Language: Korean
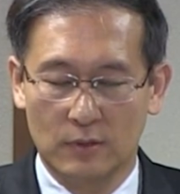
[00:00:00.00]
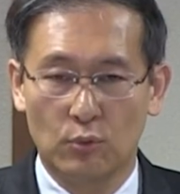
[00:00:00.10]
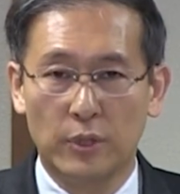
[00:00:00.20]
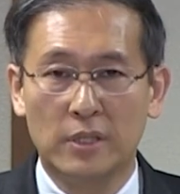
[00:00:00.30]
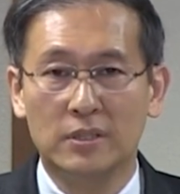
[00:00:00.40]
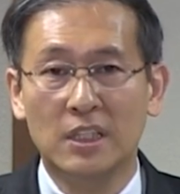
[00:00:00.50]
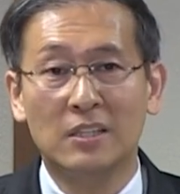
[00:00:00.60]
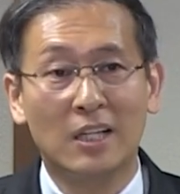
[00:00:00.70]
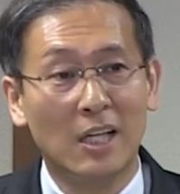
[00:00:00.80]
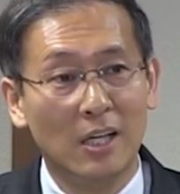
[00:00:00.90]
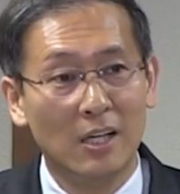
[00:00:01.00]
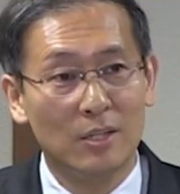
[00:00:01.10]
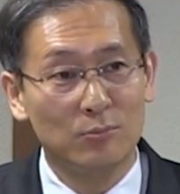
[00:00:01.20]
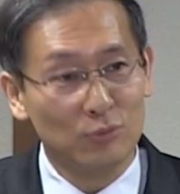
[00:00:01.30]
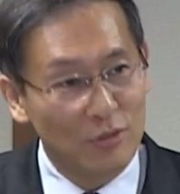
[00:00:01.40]
우리는 이날에
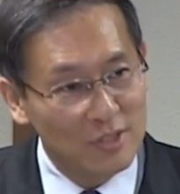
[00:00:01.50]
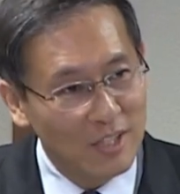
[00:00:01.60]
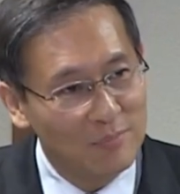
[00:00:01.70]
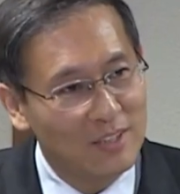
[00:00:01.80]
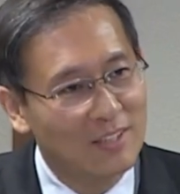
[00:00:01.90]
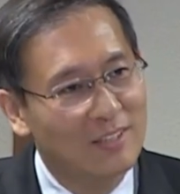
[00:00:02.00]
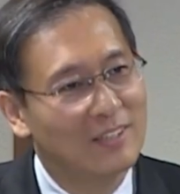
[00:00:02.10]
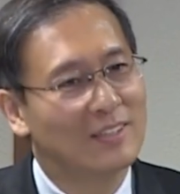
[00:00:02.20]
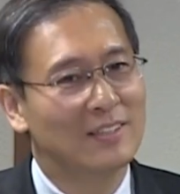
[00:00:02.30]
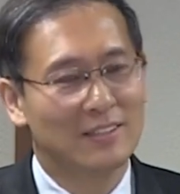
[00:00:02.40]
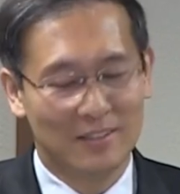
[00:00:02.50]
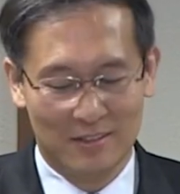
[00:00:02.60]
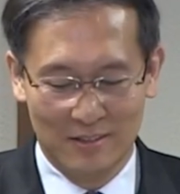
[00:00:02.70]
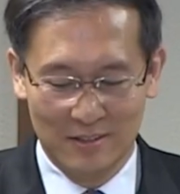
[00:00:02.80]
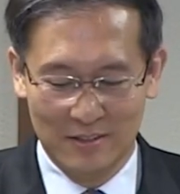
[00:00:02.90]
무엇을 합니까?
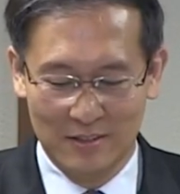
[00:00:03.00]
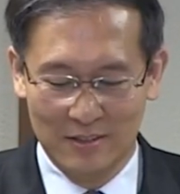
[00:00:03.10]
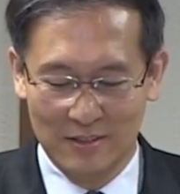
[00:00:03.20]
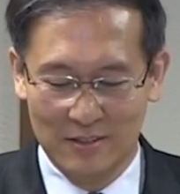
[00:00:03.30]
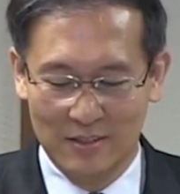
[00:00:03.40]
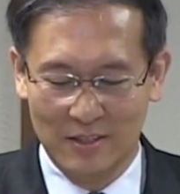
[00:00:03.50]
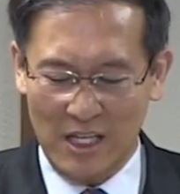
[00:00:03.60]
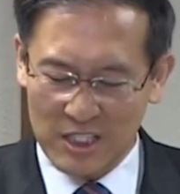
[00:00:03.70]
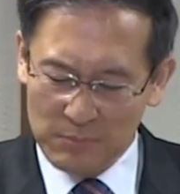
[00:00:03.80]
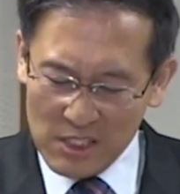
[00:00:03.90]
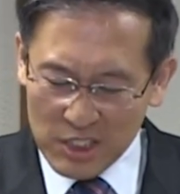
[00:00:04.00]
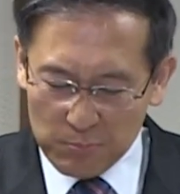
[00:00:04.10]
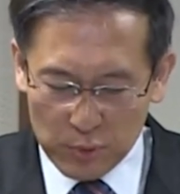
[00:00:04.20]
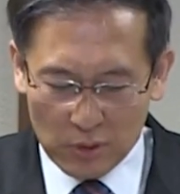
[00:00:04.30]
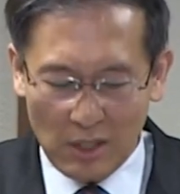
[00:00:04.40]
아침
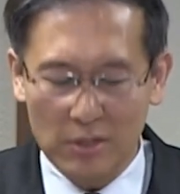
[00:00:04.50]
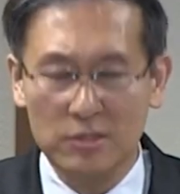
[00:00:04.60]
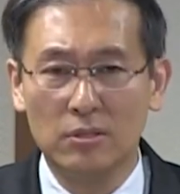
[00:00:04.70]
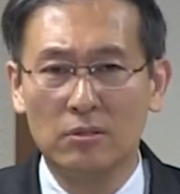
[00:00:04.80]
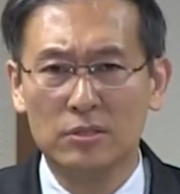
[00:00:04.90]
일찍부터 나와서